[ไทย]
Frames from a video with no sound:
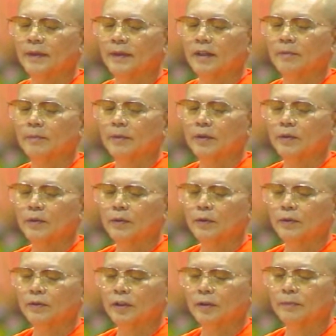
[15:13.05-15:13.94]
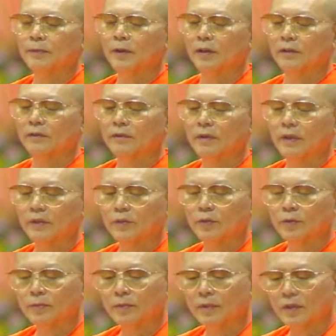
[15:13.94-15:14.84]
เดี๋ยวเรามาดูสปอตวัน
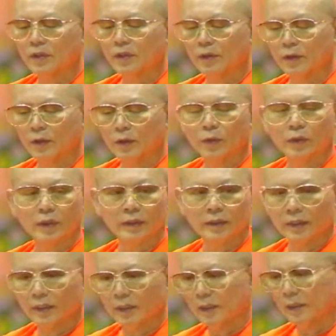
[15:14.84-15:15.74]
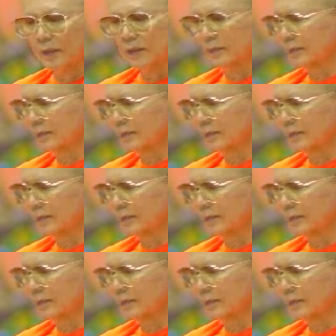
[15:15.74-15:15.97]
คุ้มครองโลกกันจะ